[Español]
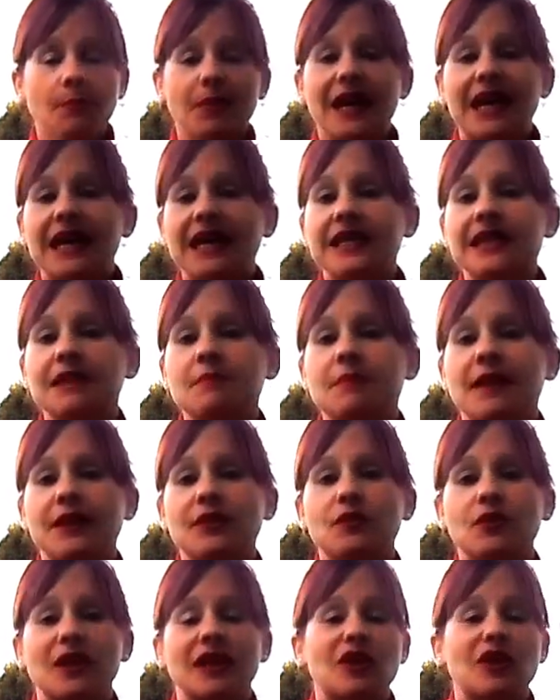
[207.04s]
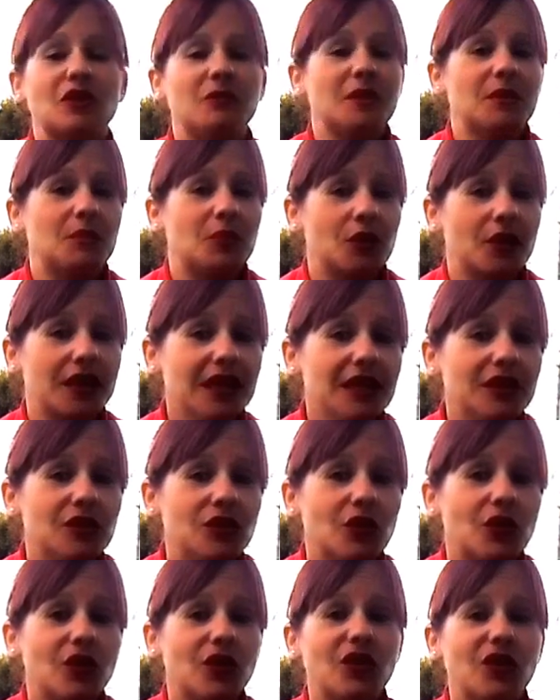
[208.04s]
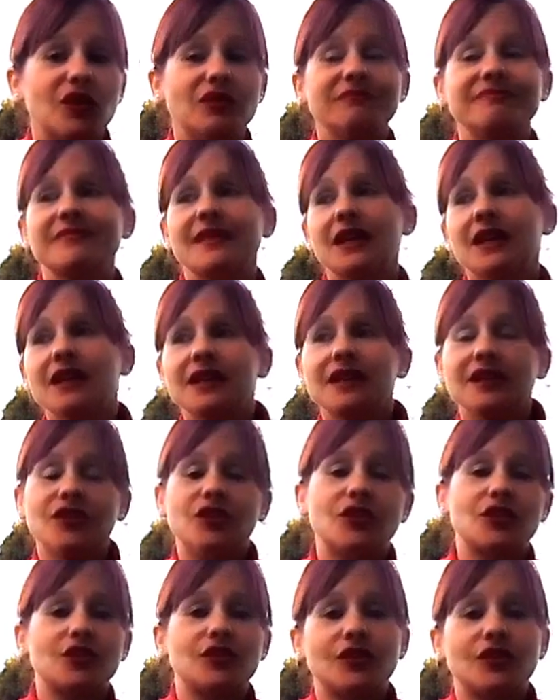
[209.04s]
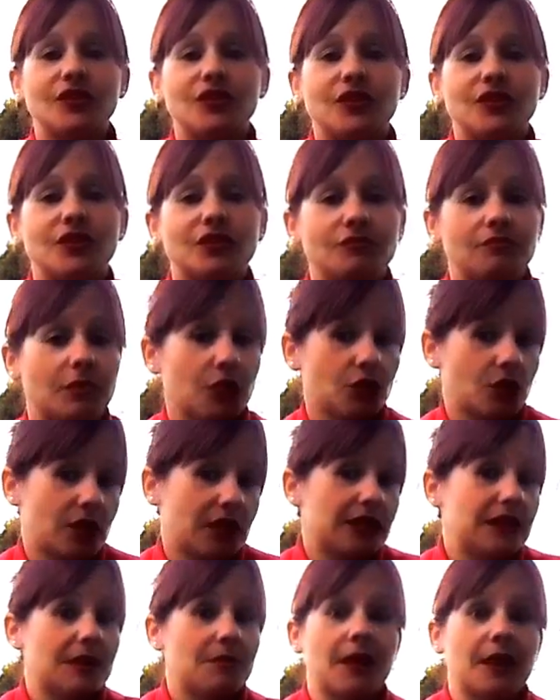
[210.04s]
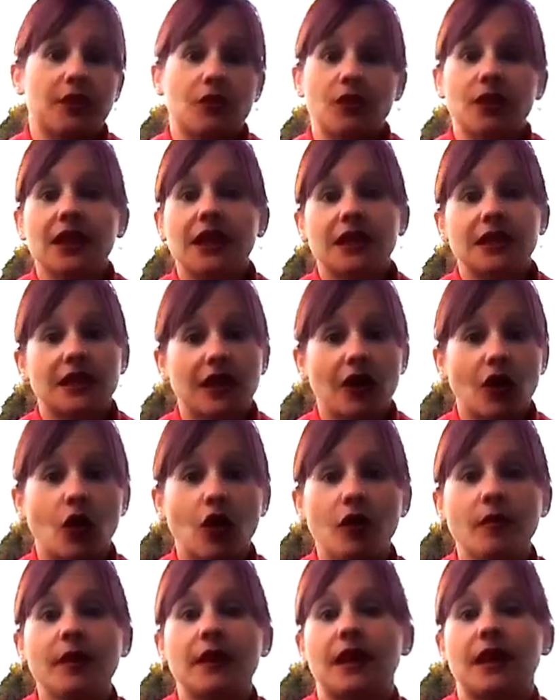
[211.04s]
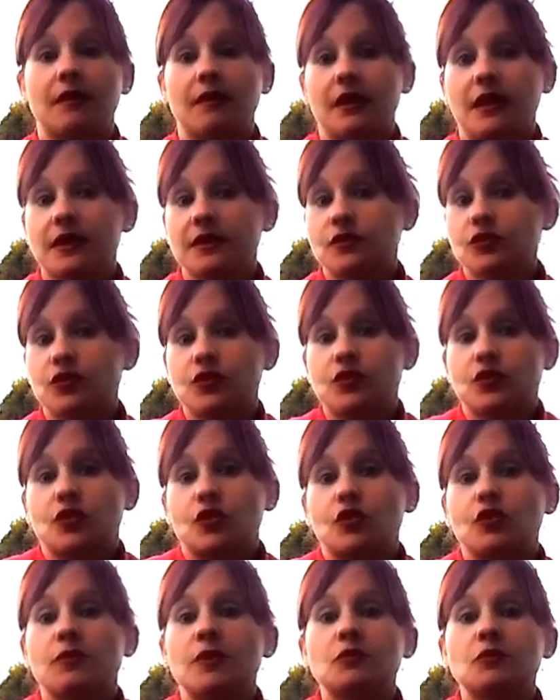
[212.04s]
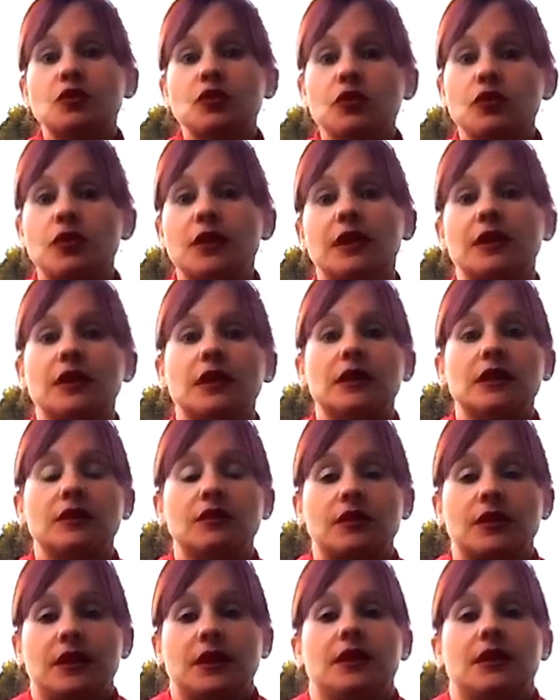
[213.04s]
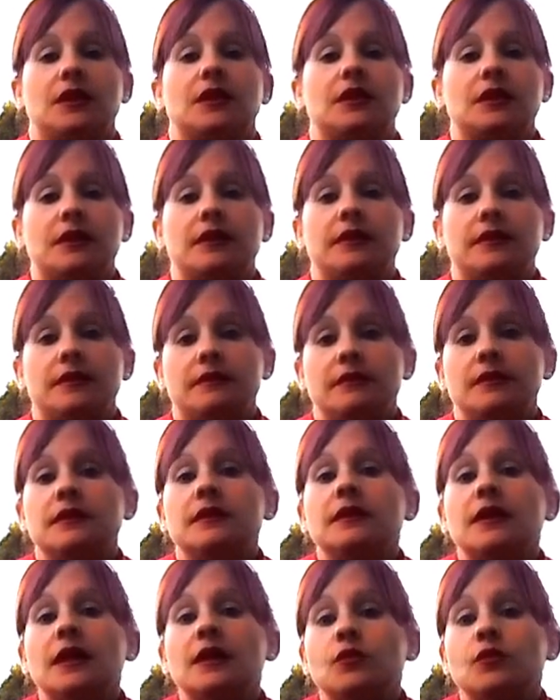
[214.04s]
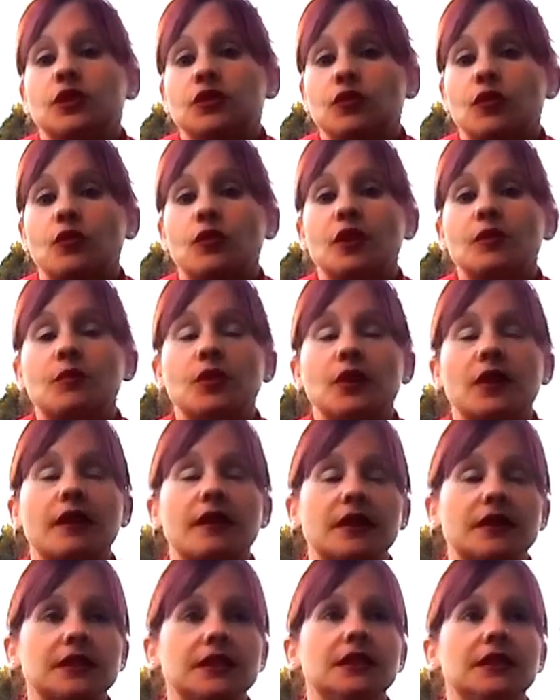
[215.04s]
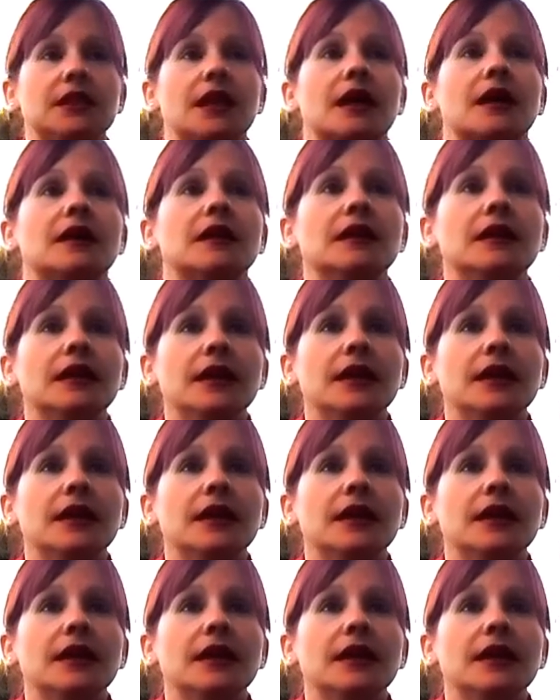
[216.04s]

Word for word: para gente mayor que come poquito, no, bueno, gente mayor y gente joven, que a veces no, comemos lo que, lo que el, nuestro cuerpo necesita.